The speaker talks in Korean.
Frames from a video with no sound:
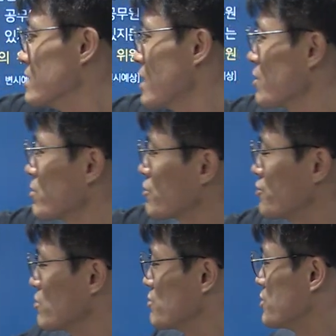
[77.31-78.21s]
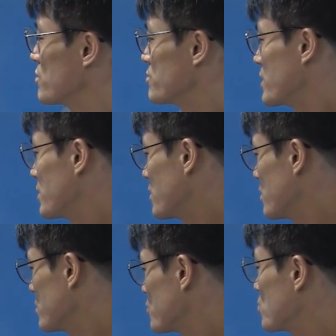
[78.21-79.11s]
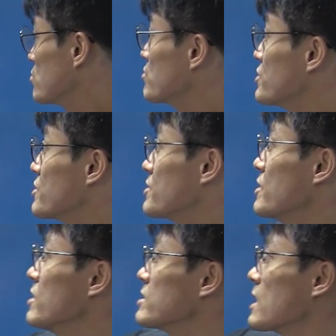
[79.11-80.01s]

네, 이것도 규정 문제였는데요. 전문 문제였어요.